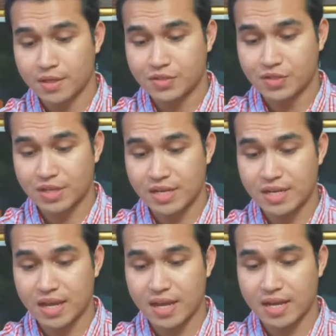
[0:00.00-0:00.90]

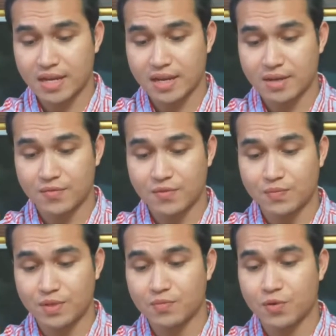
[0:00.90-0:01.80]
स्क्रीन है
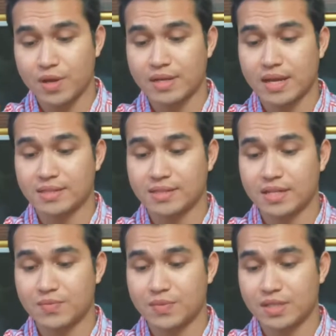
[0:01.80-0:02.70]
15.9
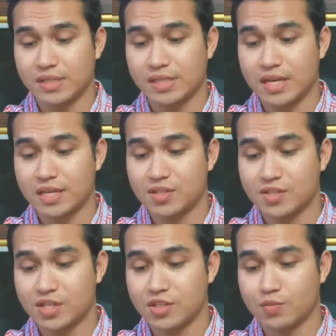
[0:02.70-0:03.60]
सेंटीमीटर यानी
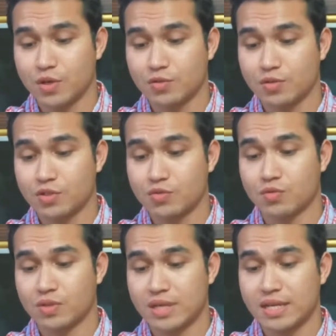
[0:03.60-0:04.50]
6.22
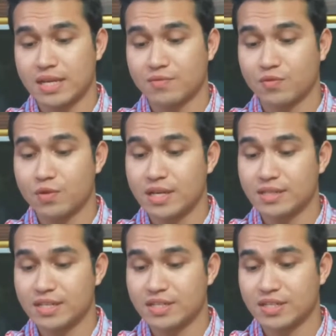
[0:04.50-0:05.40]
यानी फुल
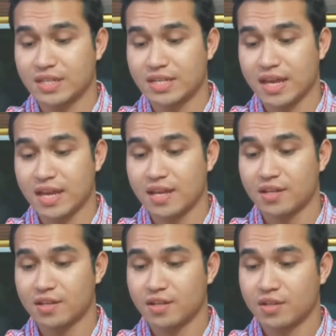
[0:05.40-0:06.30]
एच स्क्रीन है
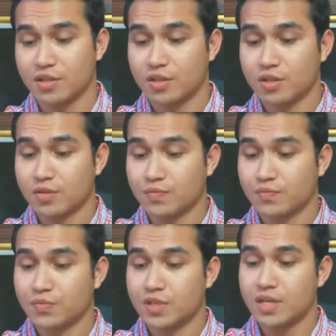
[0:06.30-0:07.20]

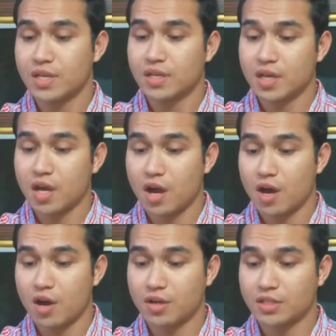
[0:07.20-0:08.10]
ठीक है
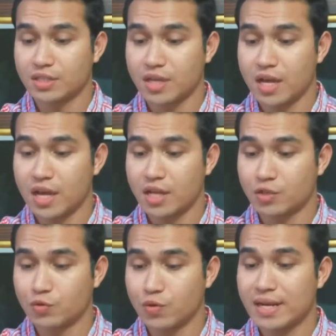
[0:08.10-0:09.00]
और इसका
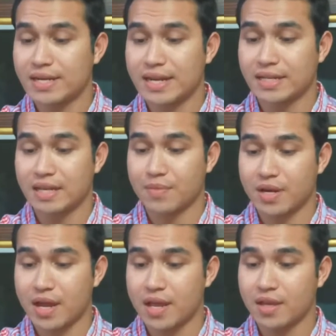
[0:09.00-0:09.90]
डुअल रियर
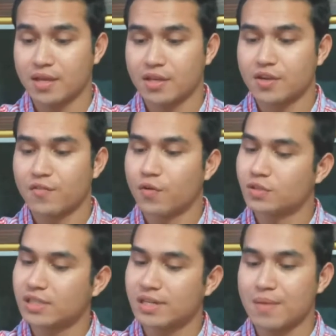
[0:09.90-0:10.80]
कैमरा है
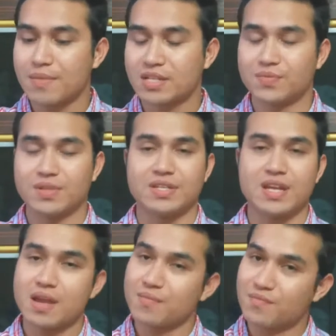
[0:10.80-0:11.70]
फोर टन एम एच बैटरी
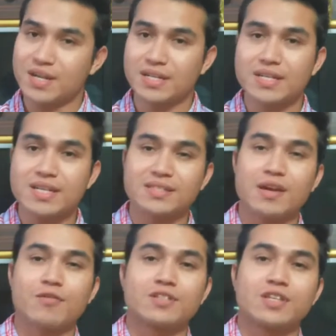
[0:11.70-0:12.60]
बैटरी ऐसा
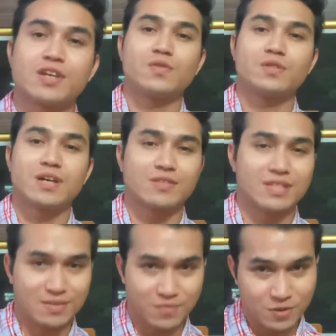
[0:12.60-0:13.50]
होना फोर
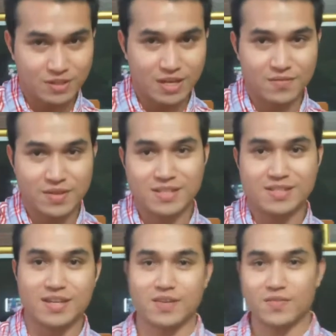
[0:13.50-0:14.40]
थाउजेंड है बहुत काफ़ी
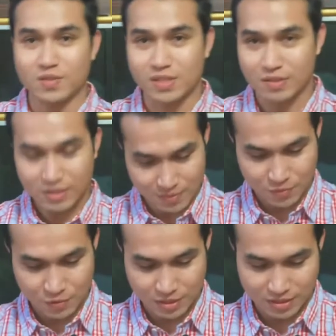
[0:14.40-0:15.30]
अच्छा है फोर थाउजेंड में
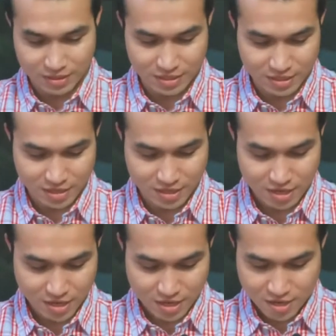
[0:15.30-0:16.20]
बहुत अच्छा दे रहा है
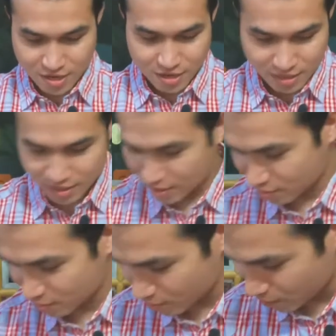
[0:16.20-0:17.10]
ठीक है ना
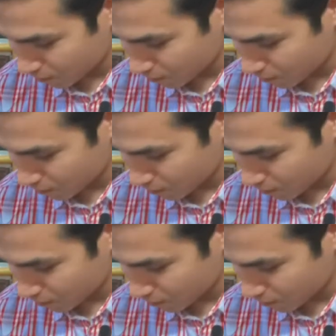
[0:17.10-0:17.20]
दोस्तों